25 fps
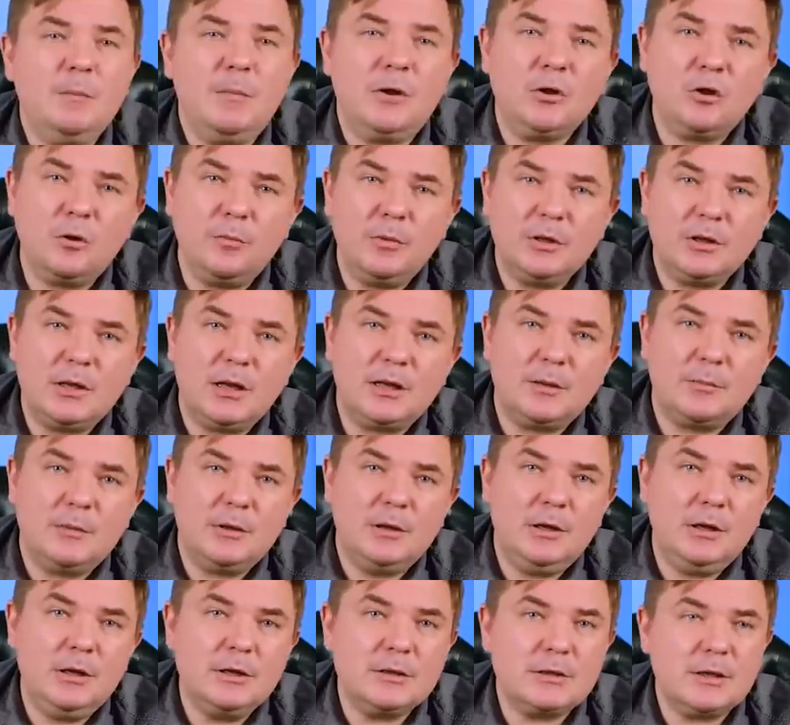потом это
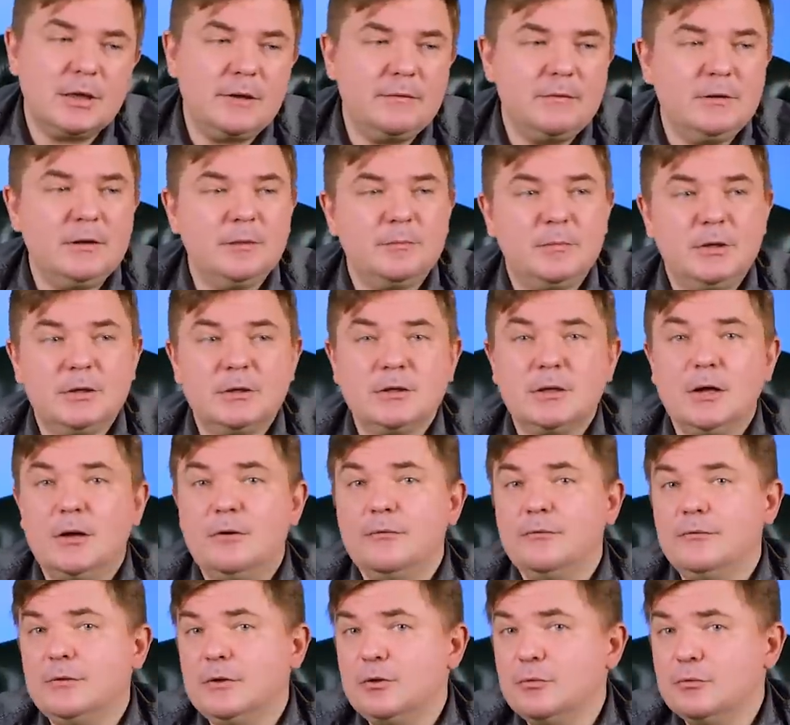отменили с ковидом, не
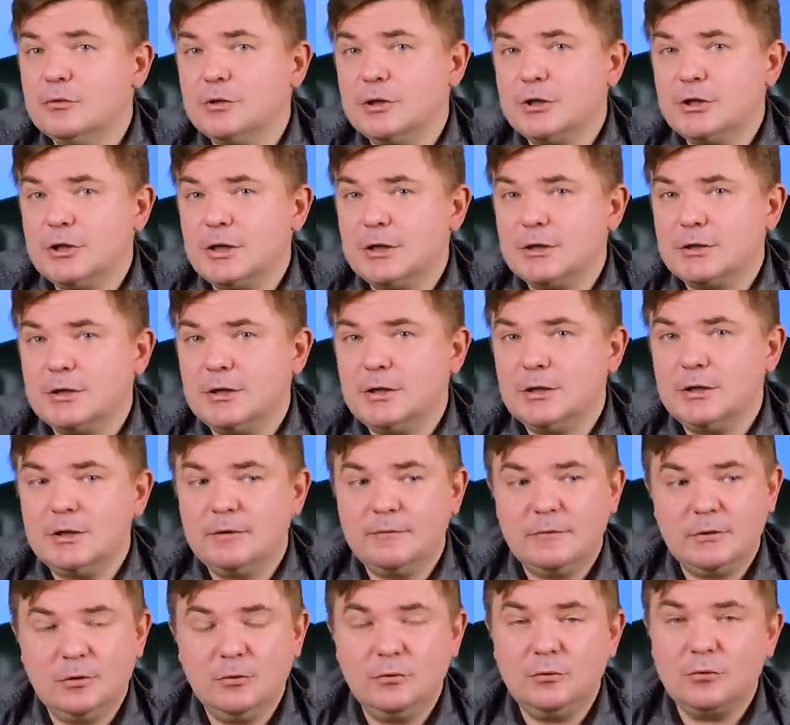знаю, введут сейчас или не
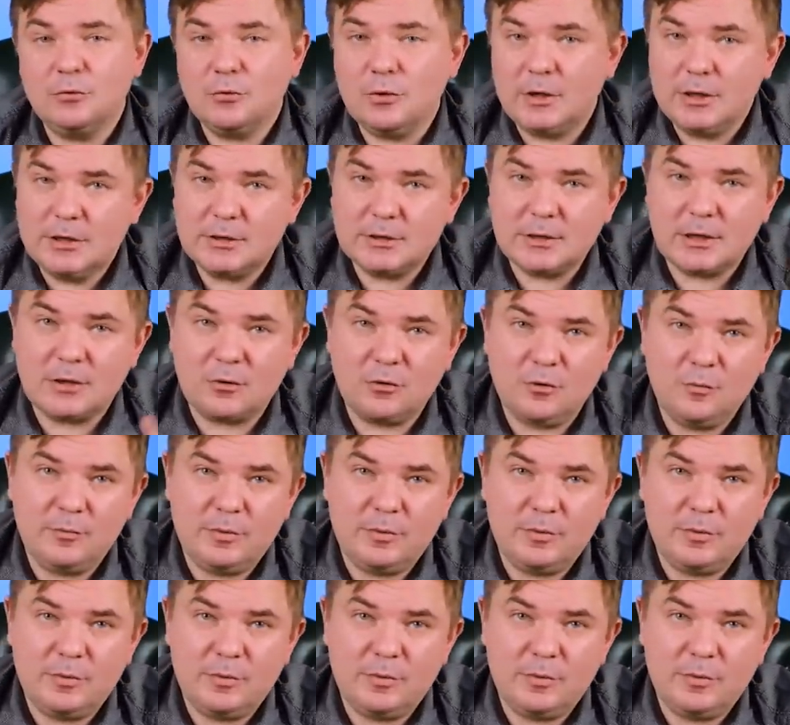ведут, но риск такой